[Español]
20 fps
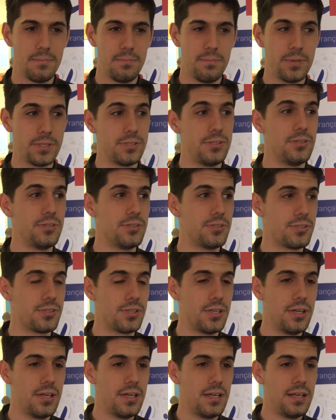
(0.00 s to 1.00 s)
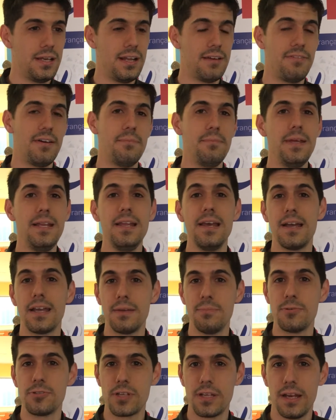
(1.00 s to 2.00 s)
pues los, la familia que
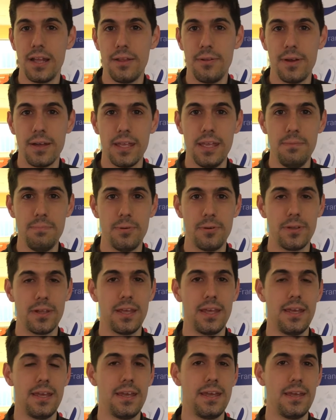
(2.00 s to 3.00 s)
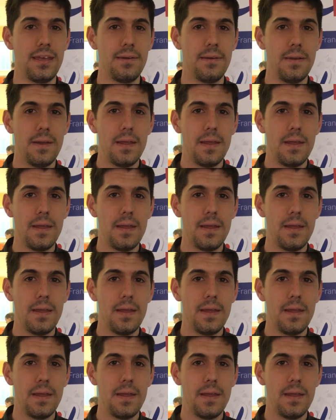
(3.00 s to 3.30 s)
hemos creado aquí, porque